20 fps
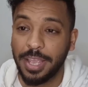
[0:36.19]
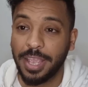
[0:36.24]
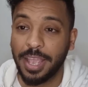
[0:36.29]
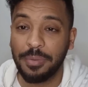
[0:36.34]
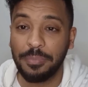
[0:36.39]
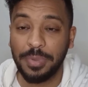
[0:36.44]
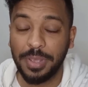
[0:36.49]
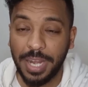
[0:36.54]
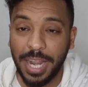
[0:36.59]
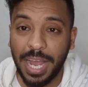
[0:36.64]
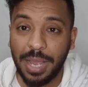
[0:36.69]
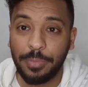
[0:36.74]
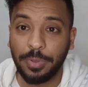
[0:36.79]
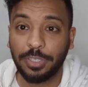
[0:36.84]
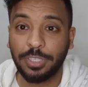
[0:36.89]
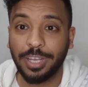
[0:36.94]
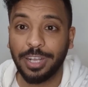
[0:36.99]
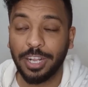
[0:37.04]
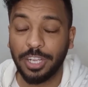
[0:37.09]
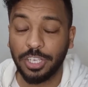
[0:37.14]
كان بيلعب
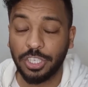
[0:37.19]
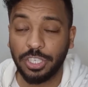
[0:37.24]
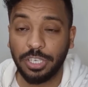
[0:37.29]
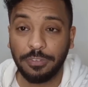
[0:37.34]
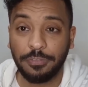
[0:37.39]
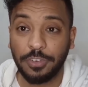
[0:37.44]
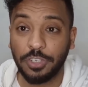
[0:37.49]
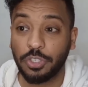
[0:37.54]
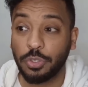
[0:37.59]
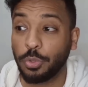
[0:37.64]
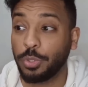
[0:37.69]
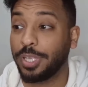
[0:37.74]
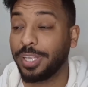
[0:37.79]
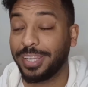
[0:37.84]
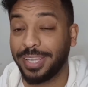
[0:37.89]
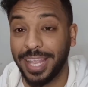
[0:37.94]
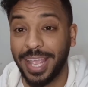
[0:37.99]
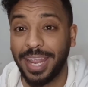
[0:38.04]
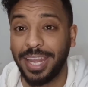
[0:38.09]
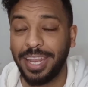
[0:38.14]
الترجي في الشوط
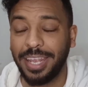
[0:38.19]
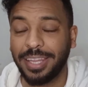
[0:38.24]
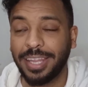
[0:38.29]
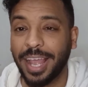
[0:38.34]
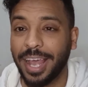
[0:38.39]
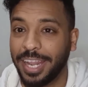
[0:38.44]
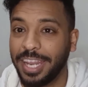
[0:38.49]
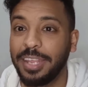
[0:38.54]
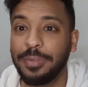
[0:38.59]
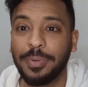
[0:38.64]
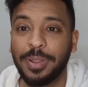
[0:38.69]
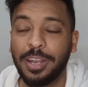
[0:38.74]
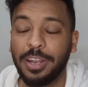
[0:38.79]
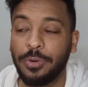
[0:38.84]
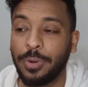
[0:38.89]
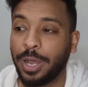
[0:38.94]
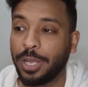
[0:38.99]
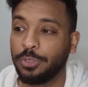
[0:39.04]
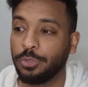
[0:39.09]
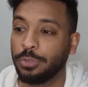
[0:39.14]
الثاني تقريبا
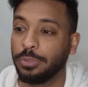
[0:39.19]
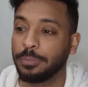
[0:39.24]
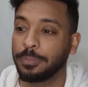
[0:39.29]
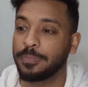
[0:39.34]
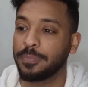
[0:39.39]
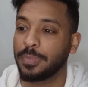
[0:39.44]
لوحده